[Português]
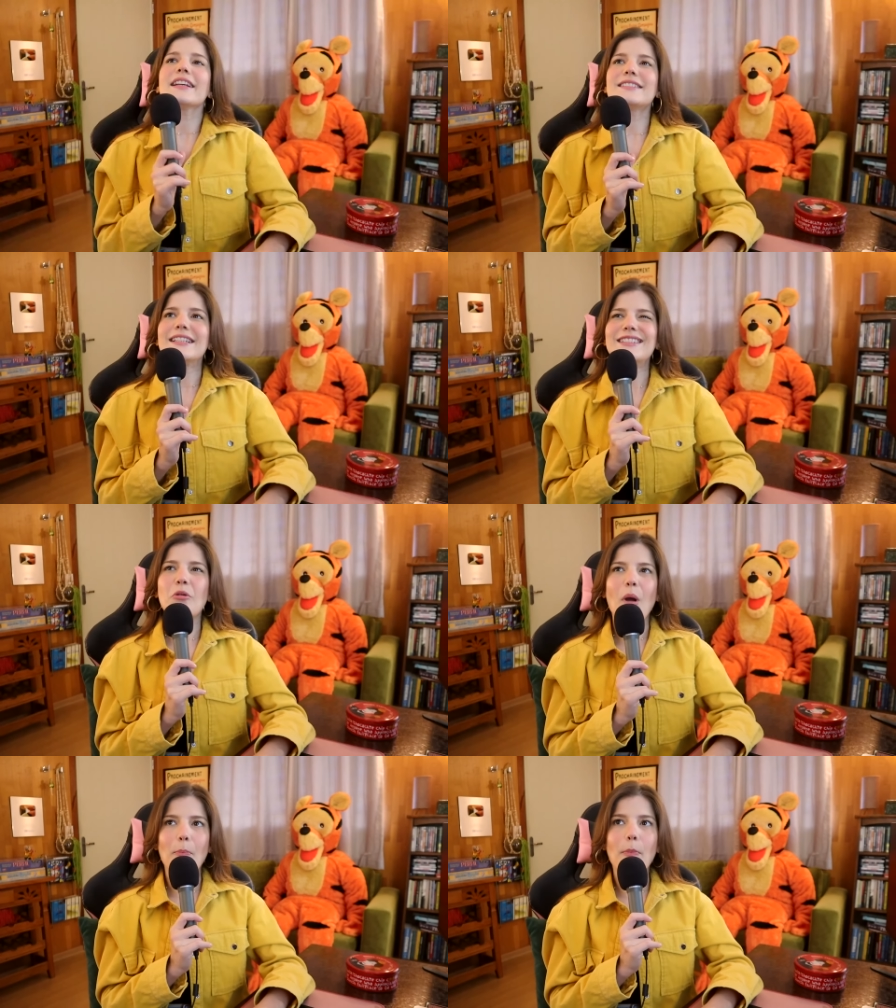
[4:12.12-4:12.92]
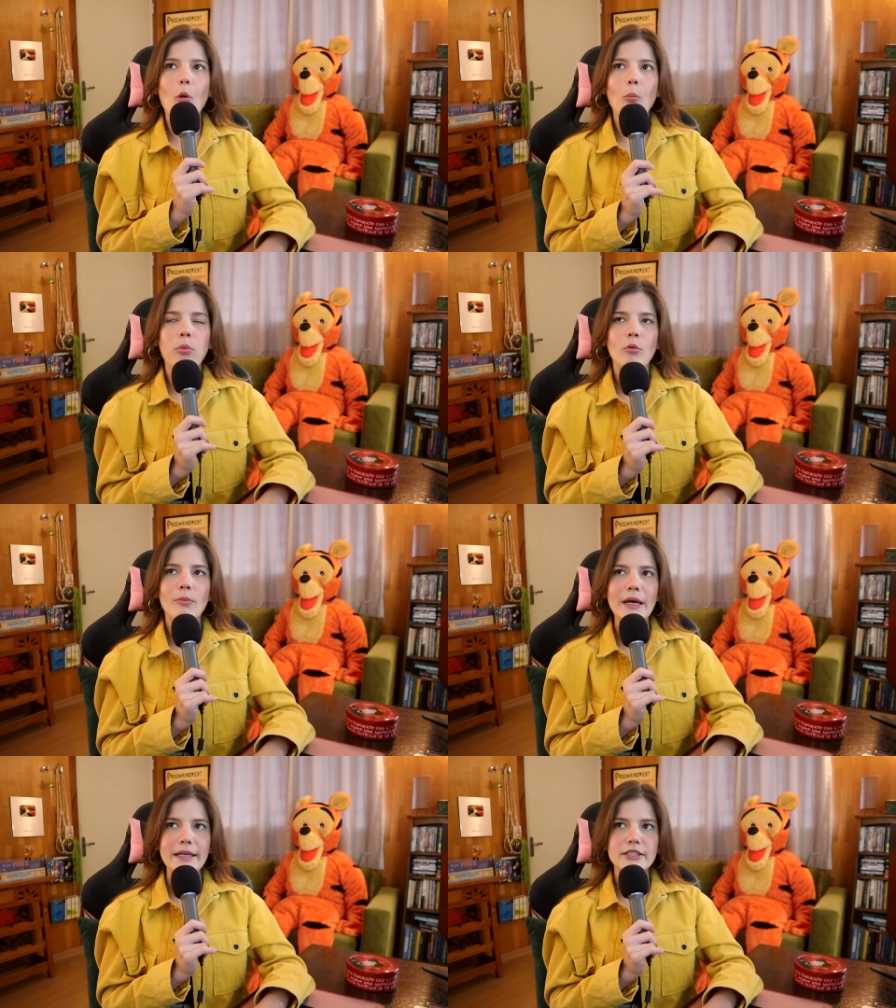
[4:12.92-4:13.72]
E assim, tem uma pomba
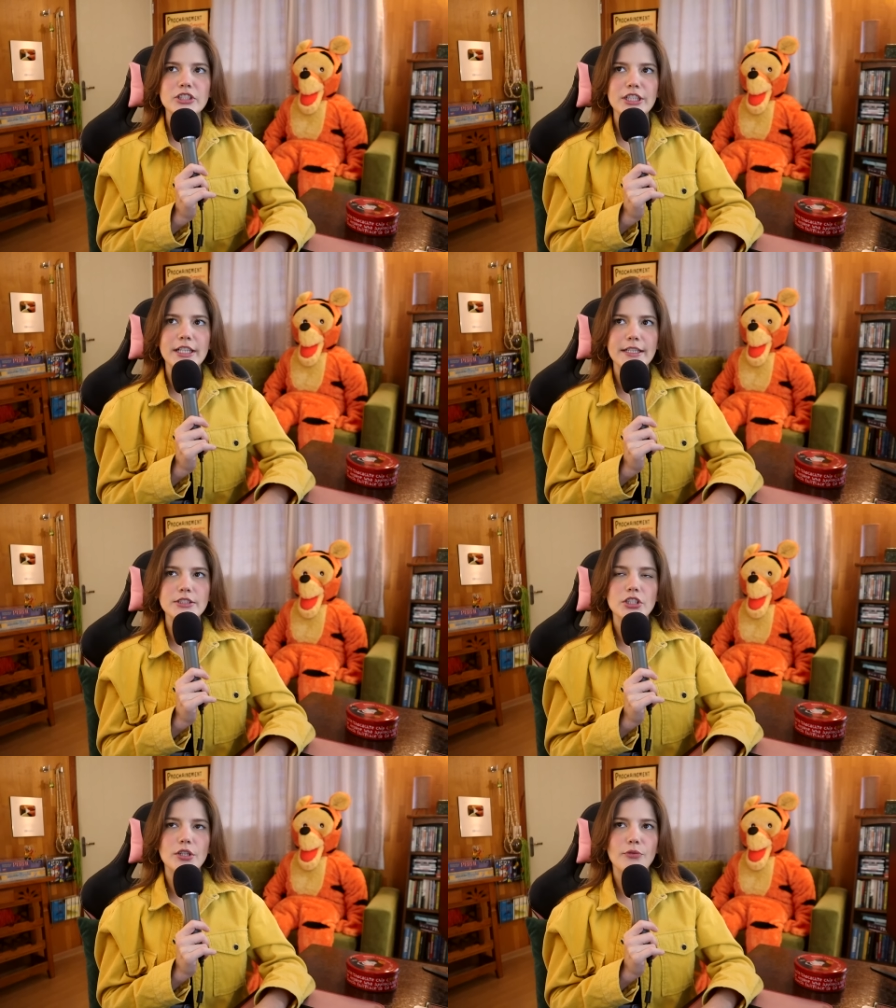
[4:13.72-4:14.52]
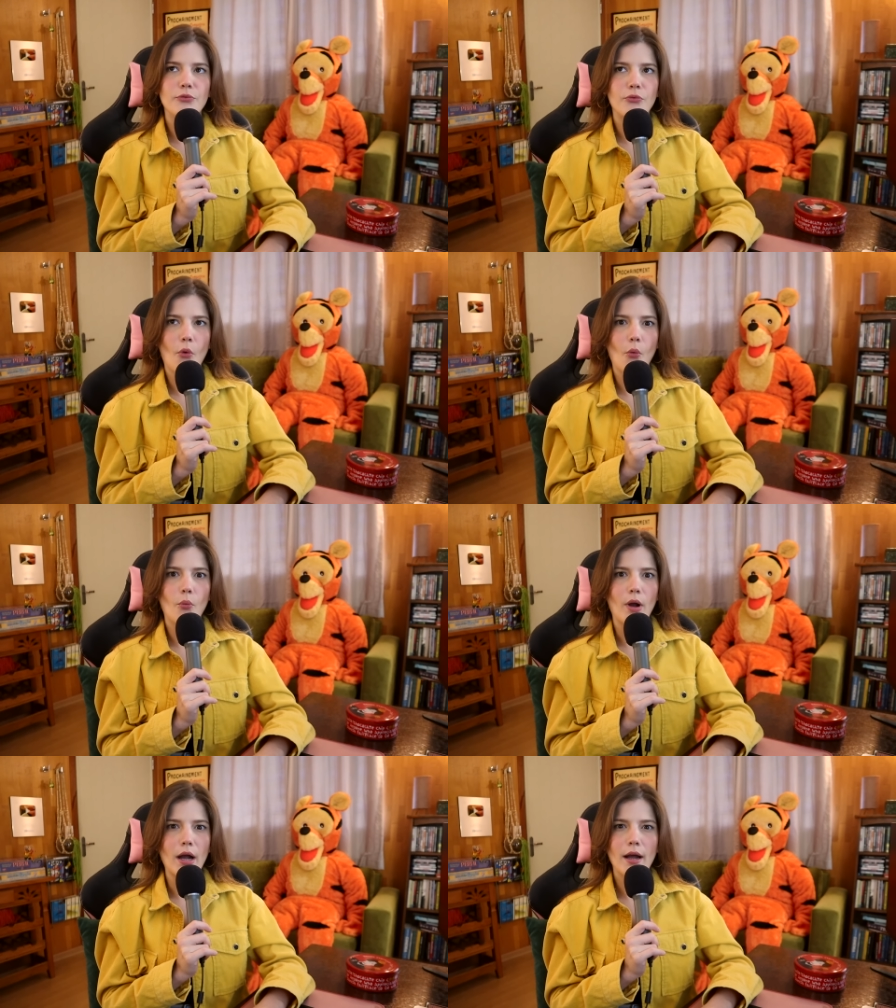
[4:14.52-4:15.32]
humana gigante que
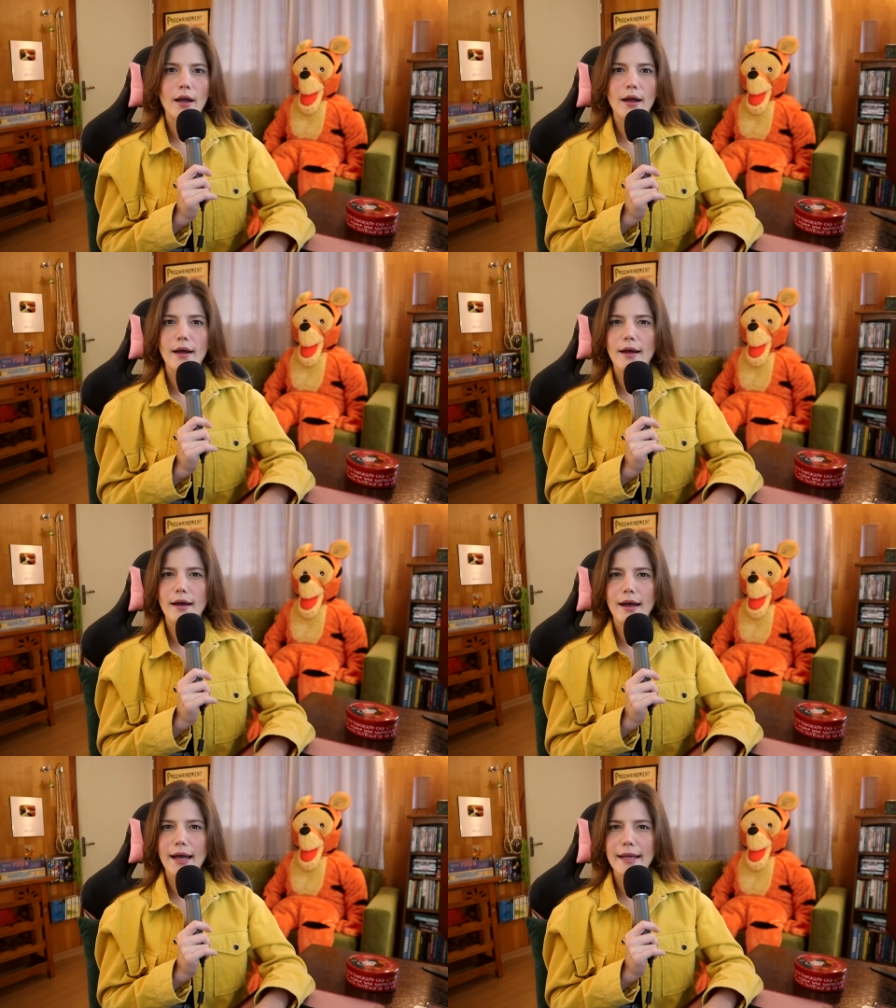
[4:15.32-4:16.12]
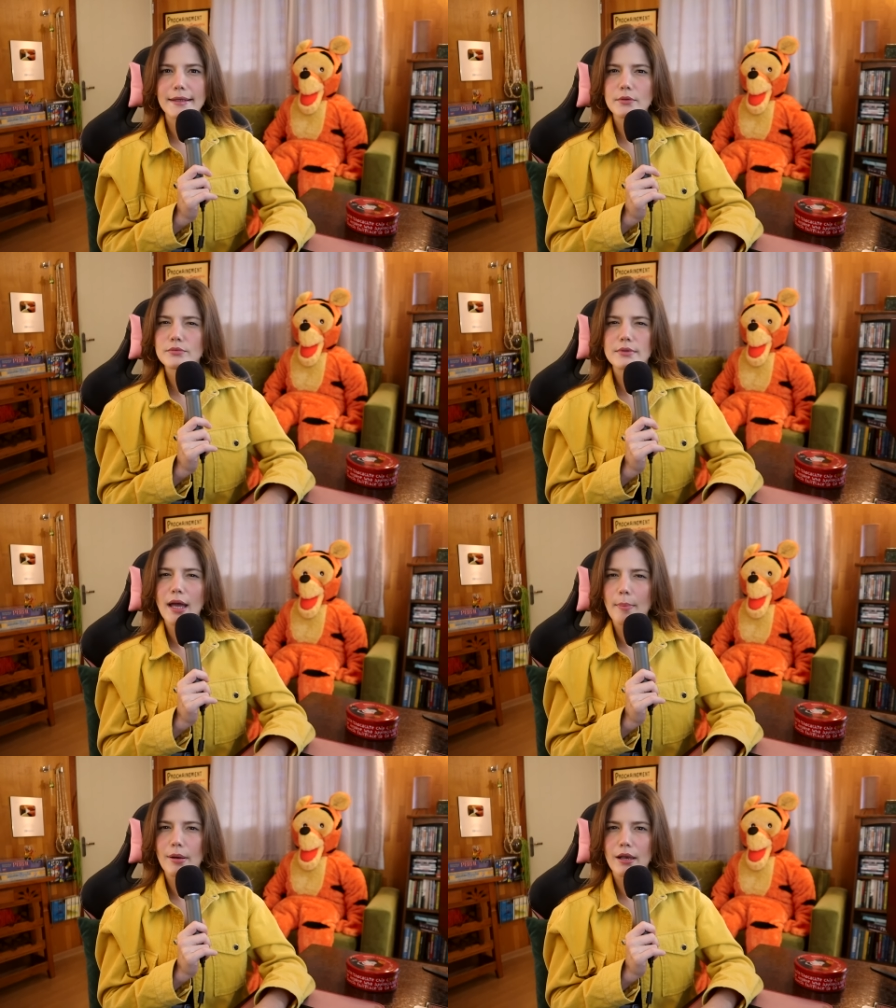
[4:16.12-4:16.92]
voa Aí não
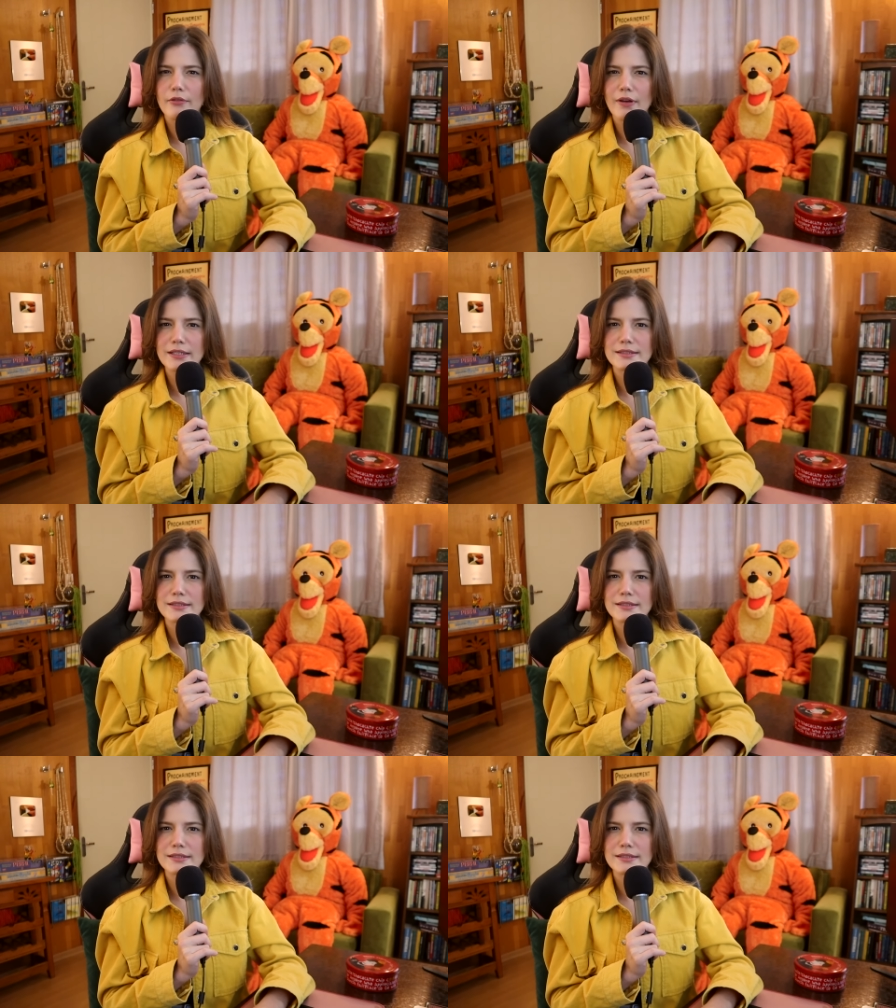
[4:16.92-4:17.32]
dá para levar a